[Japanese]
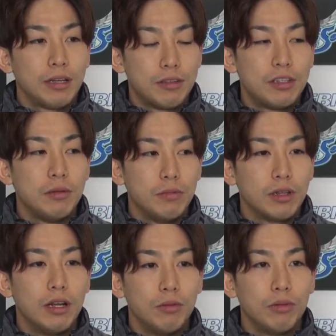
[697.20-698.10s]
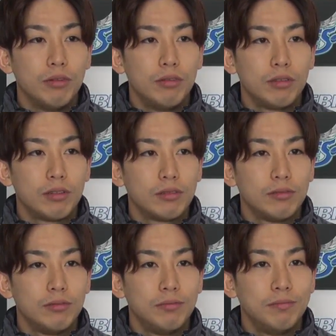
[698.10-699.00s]
各チームが本当
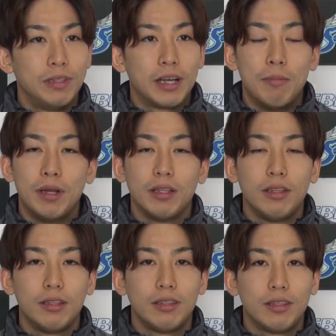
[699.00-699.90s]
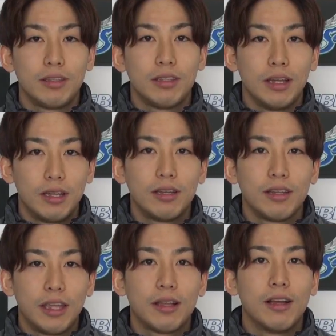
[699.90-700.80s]
頑張った
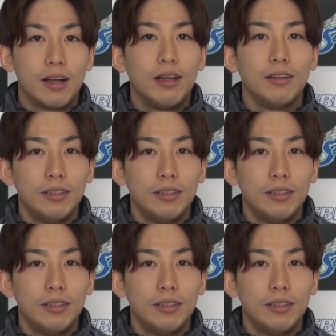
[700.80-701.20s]
結果が